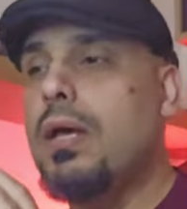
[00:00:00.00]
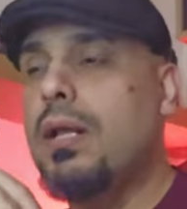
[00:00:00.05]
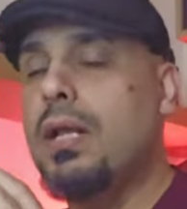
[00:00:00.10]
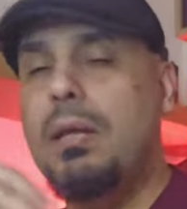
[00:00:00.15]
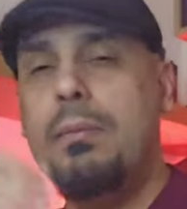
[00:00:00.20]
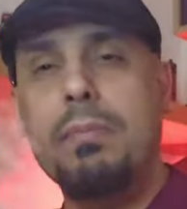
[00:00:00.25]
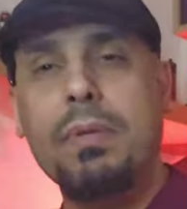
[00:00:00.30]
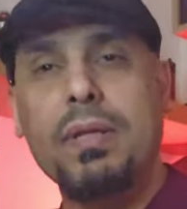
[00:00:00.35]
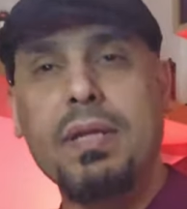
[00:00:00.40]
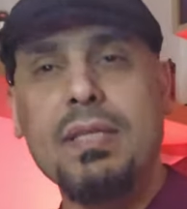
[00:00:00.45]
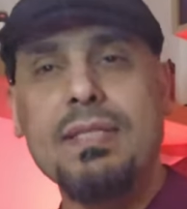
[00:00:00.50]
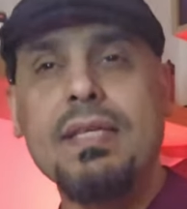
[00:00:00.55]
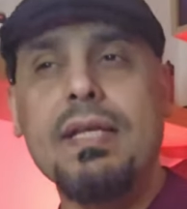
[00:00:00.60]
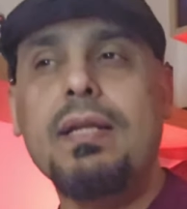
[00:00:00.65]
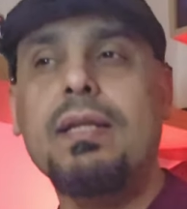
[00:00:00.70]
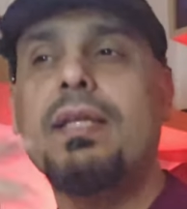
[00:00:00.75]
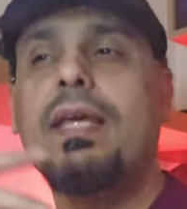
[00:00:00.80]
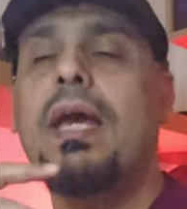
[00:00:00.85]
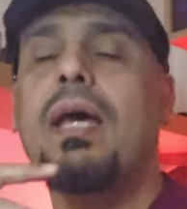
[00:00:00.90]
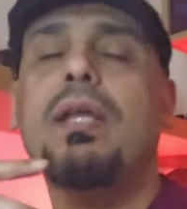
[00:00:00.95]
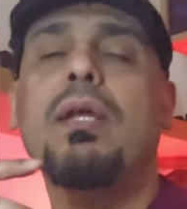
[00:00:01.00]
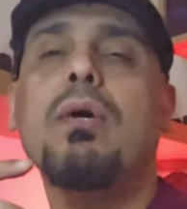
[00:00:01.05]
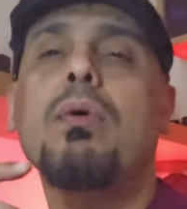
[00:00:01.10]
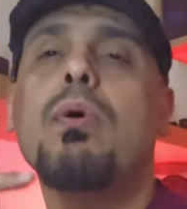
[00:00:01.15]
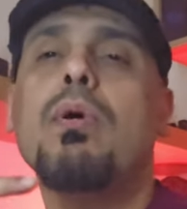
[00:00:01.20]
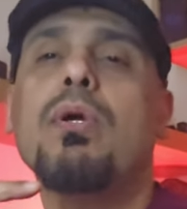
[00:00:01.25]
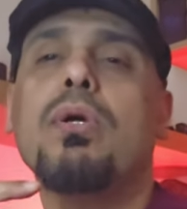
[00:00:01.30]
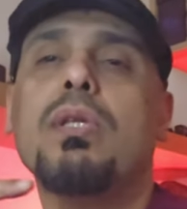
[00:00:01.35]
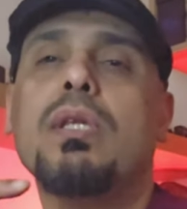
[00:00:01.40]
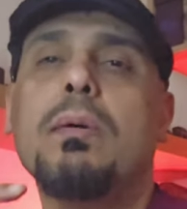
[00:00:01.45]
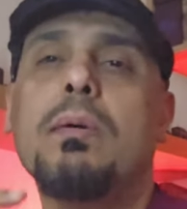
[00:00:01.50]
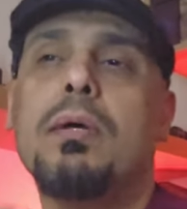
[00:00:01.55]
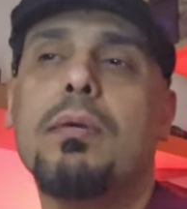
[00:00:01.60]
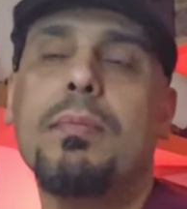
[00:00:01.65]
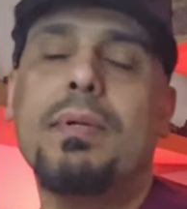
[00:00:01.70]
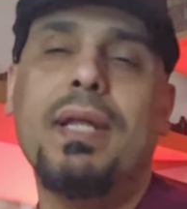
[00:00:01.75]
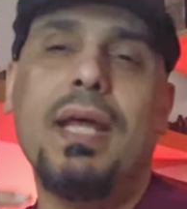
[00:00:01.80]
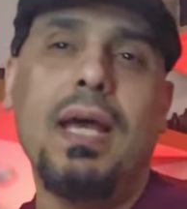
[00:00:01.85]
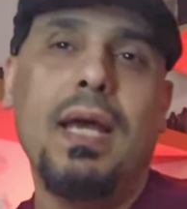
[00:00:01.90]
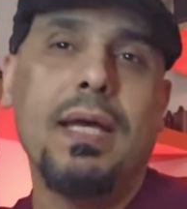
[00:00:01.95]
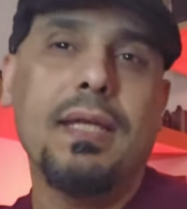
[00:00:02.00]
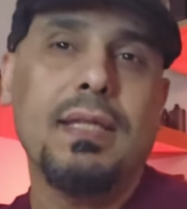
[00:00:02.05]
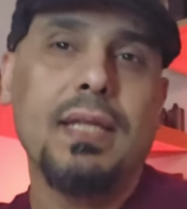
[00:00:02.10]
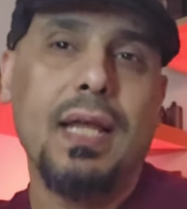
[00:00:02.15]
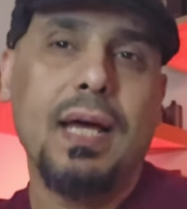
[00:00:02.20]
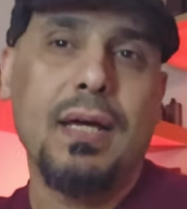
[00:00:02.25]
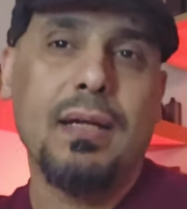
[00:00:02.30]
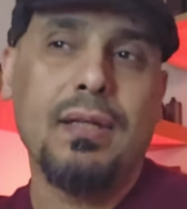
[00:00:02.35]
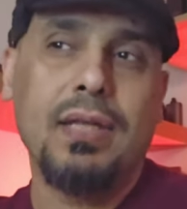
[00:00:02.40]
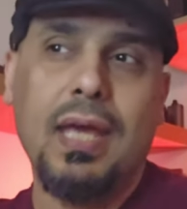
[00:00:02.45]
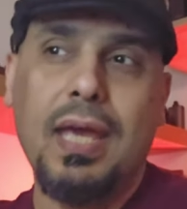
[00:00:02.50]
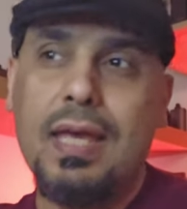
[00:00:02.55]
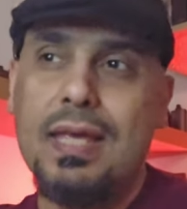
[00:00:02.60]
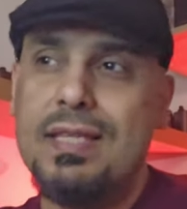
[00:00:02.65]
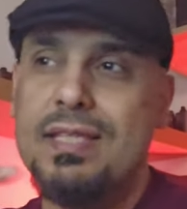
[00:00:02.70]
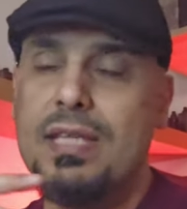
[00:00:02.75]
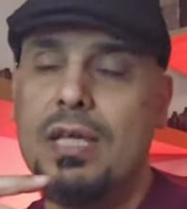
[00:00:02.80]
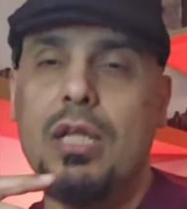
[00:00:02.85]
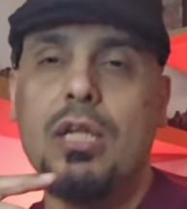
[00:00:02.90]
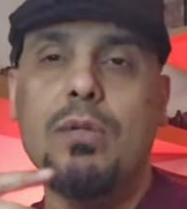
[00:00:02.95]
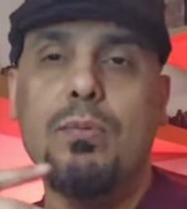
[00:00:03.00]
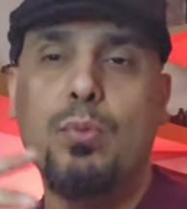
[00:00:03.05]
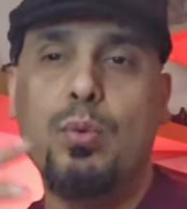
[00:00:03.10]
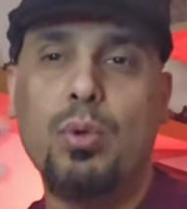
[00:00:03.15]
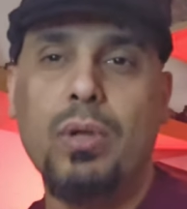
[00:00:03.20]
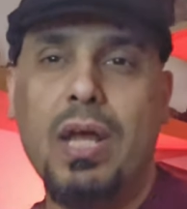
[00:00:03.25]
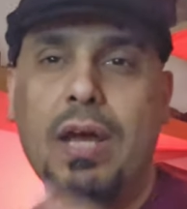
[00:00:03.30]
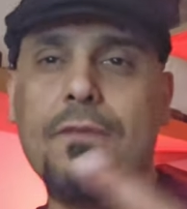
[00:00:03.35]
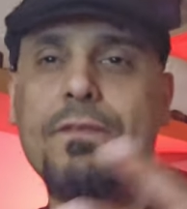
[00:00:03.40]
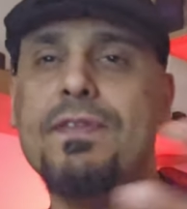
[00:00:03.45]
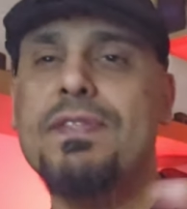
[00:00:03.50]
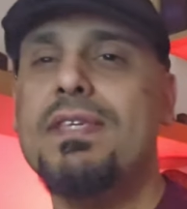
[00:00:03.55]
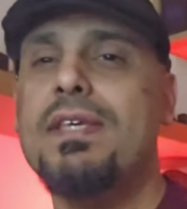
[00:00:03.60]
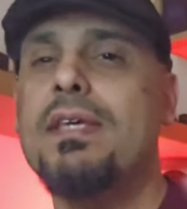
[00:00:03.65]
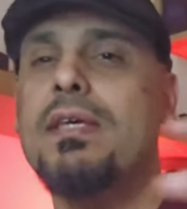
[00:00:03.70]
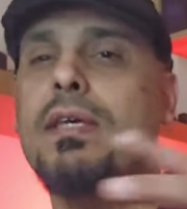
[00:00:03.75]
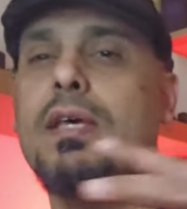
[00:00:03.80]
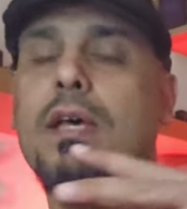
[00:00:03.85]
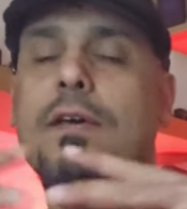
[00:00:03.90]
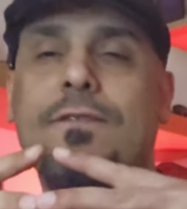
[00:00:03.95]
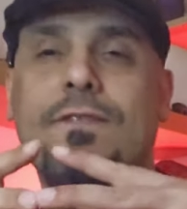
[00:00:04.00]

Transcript: لما نزل كان هو يعتبر من احد الار دي ايز المنافسه